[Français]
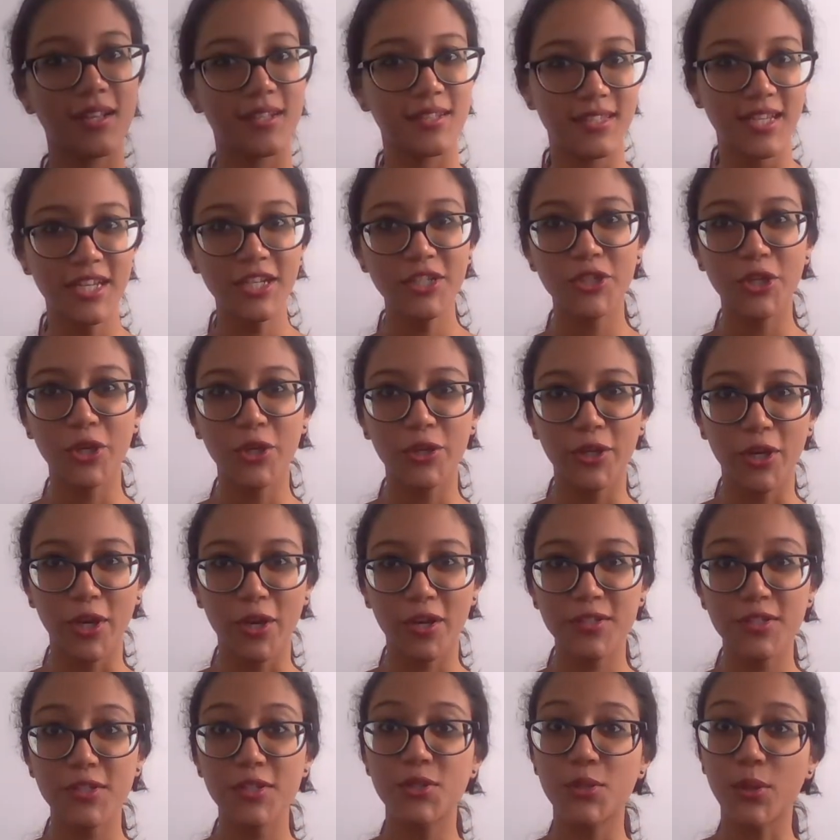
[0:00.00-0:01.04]
Danger
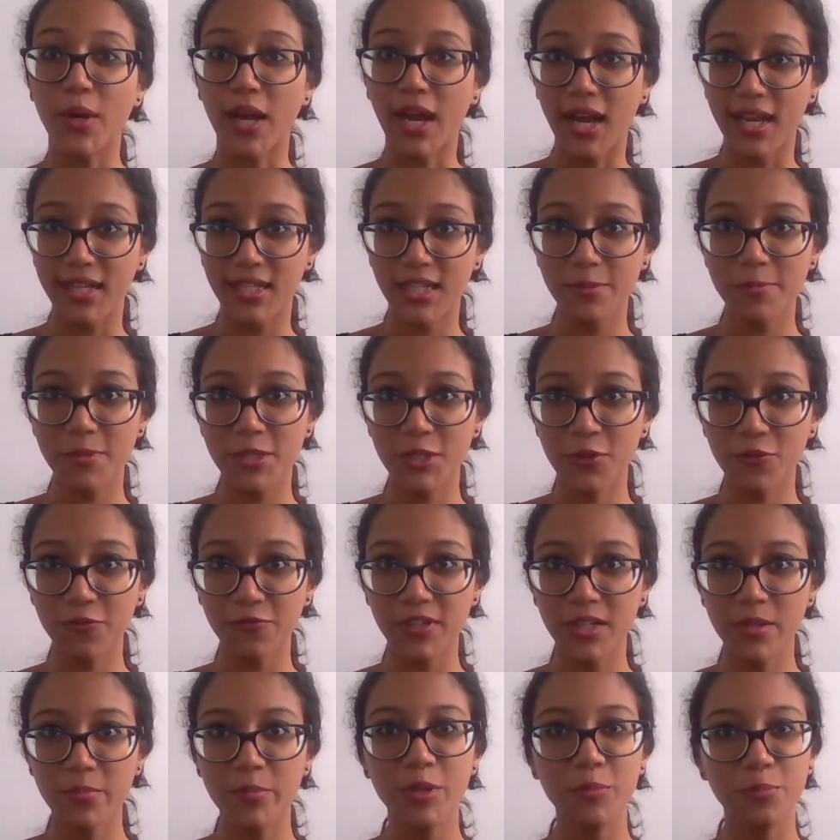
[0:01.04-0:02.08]
Girls sera adapté en
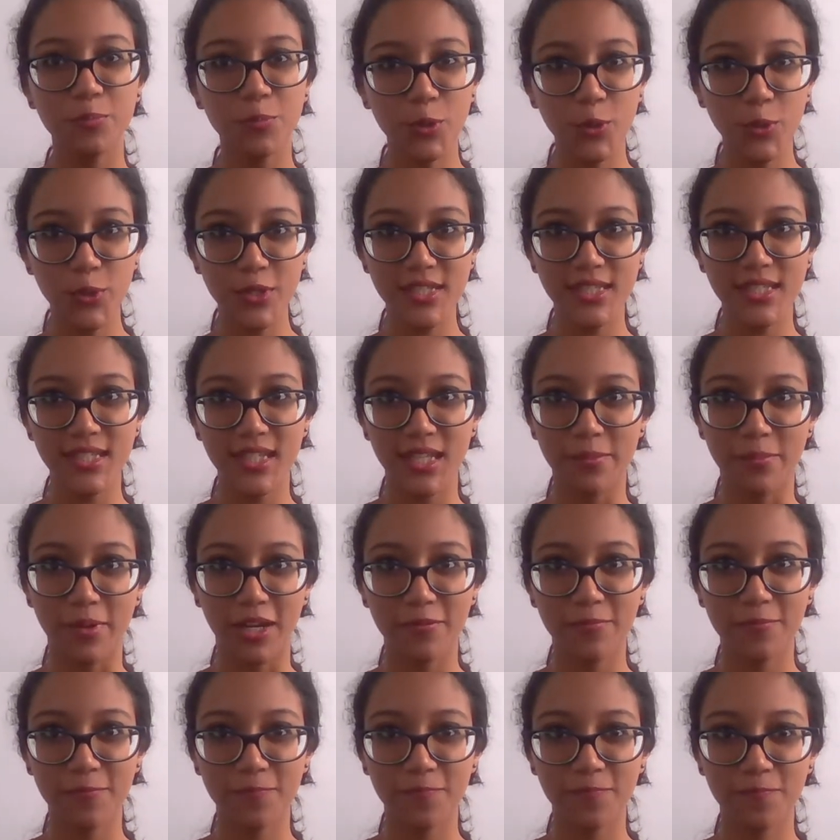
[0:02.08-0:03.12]
film pour le cinéma.
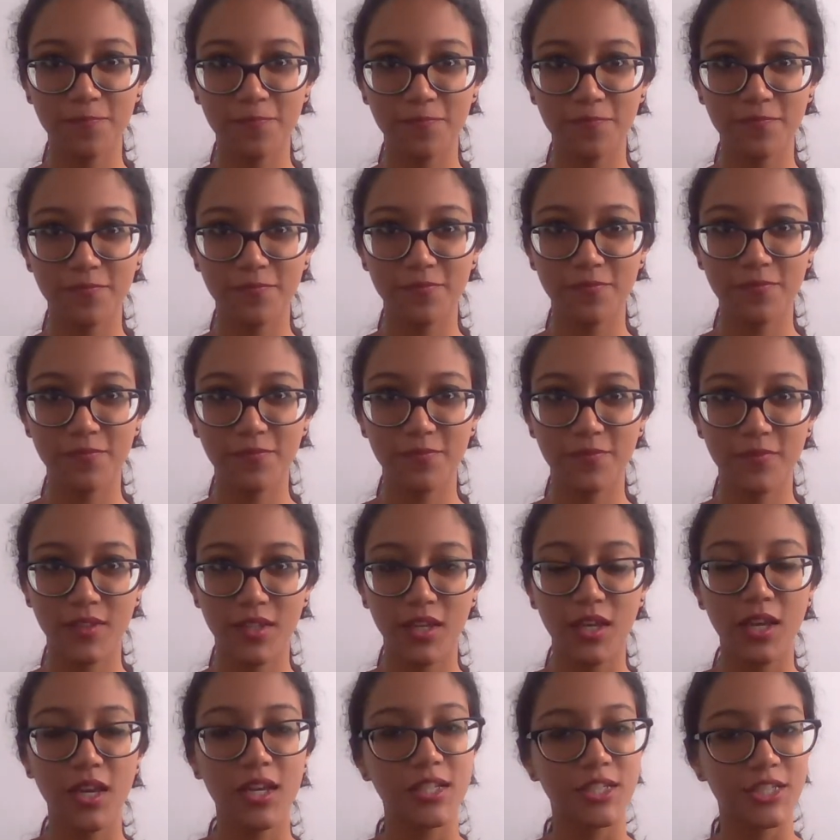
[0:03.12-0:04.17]

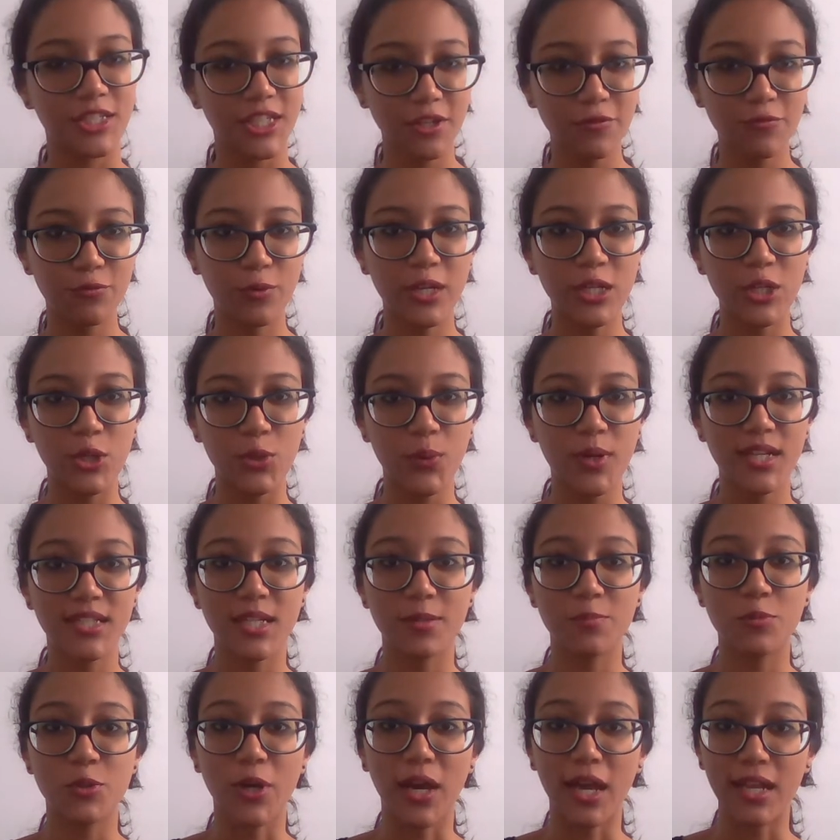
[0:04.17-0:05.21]
Jeff Wadlow
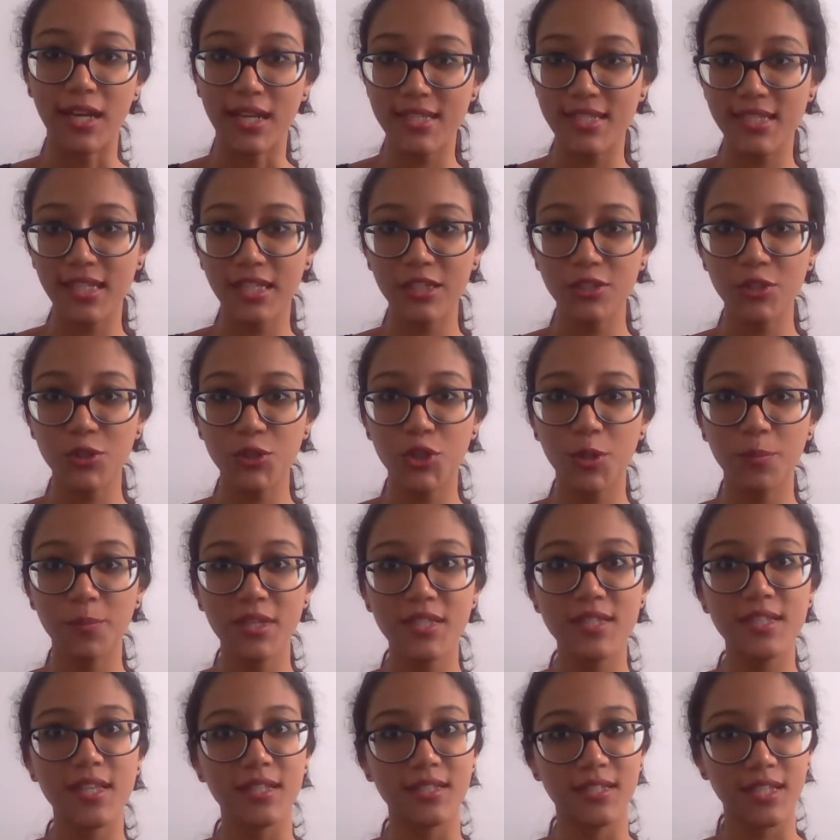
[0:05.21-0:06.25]
adaptera la série de
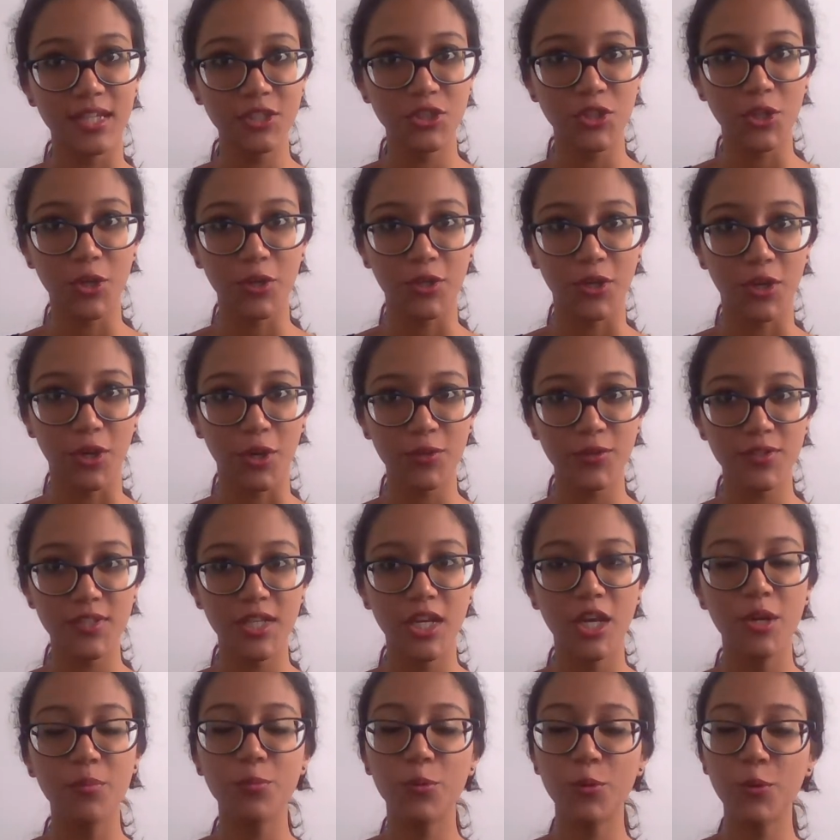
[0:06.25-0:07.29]
comics Danger Girls
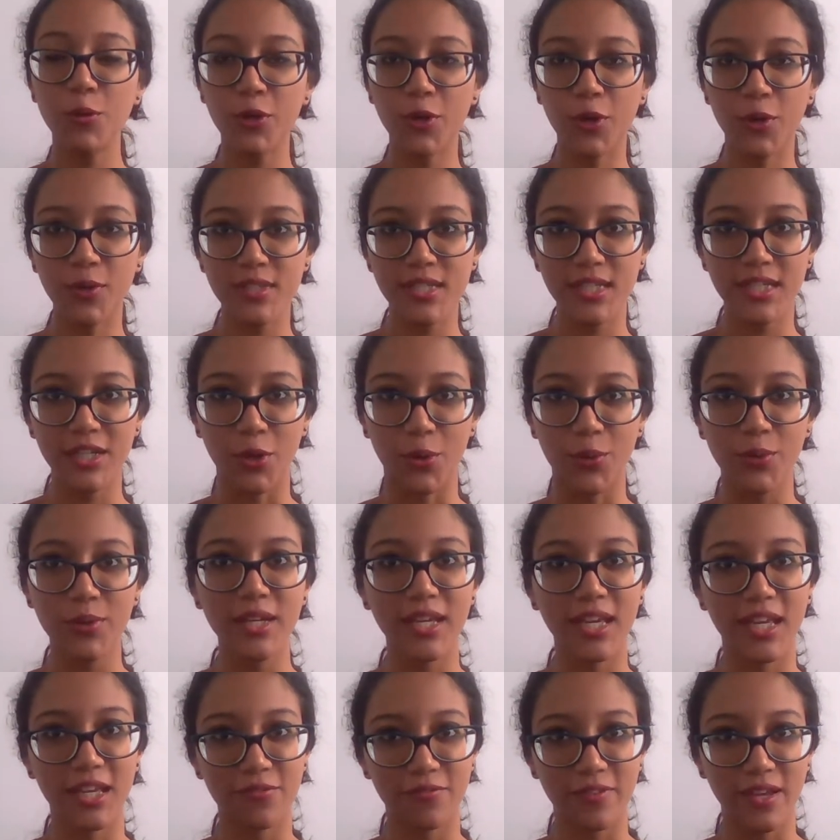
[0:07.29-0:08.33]
pour le grand écran,
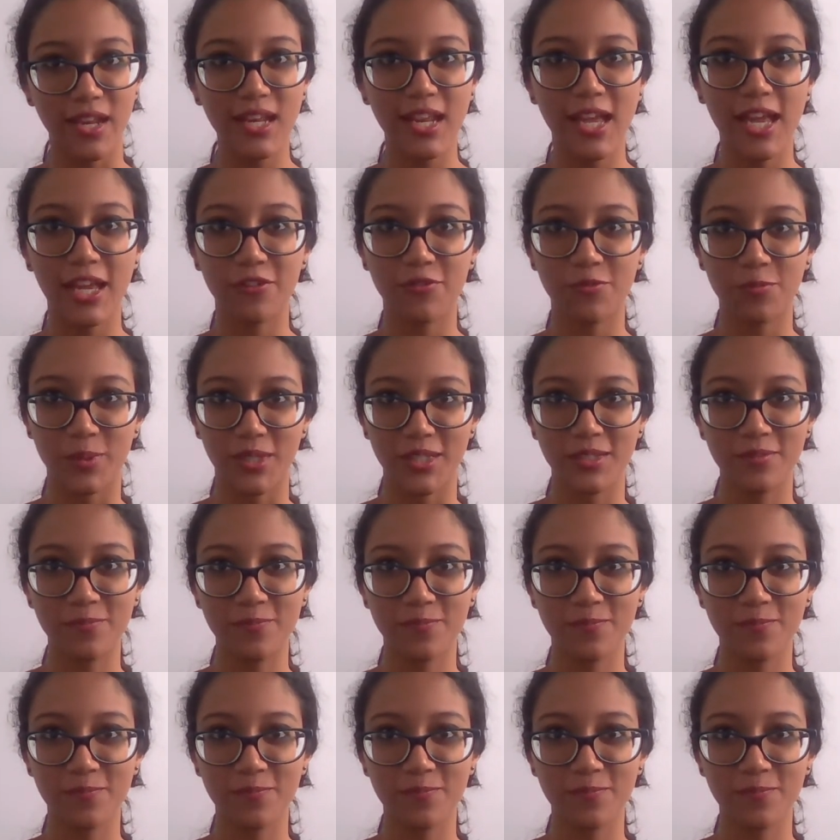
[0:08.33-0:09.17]
révèle l'AFP.